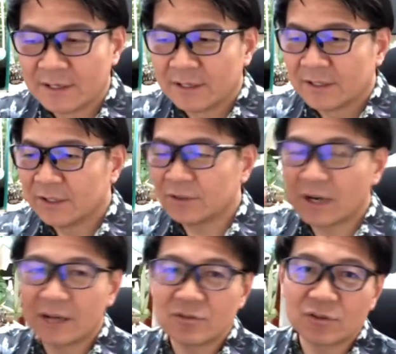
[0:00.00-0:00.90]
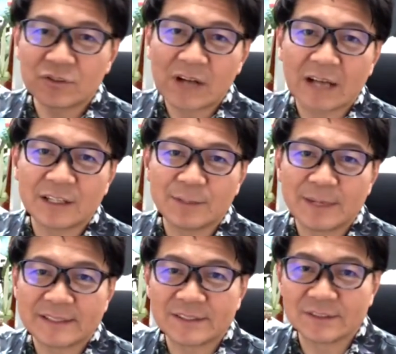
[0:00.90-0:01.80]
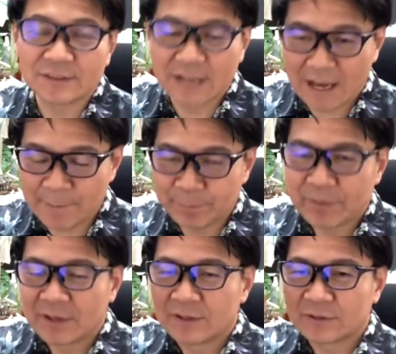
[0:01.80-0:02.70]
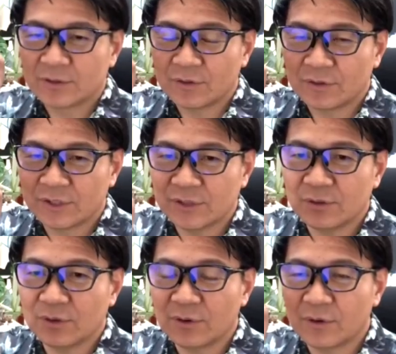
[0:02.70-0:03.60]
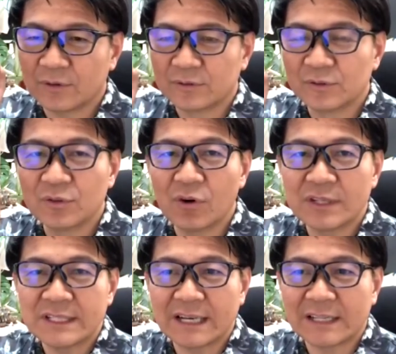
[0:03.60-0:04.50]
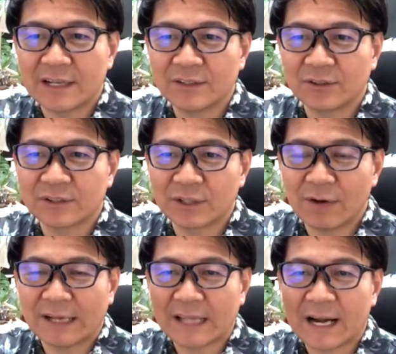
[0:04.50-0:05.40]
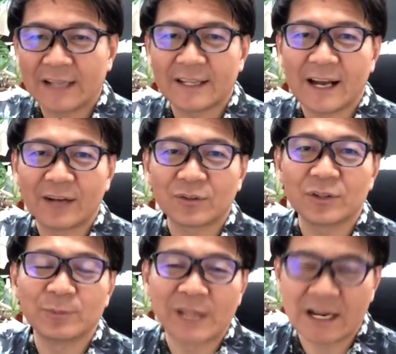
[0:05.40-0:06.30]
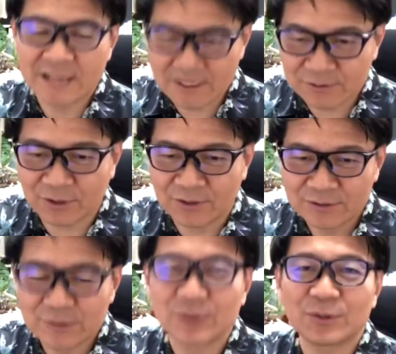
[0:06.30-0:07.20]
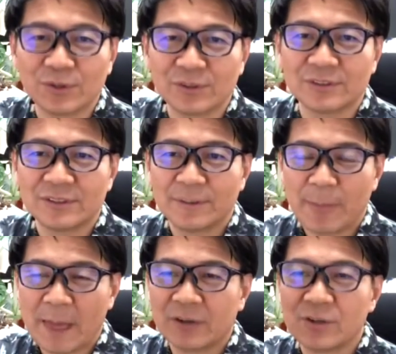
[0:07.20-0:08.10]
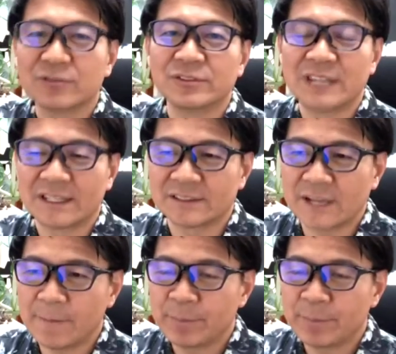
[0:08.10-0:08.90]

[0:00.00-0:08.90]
人が動くと書きますがその人の動き方によっては働いてないことにもなり得るということをあのよく言ったんですね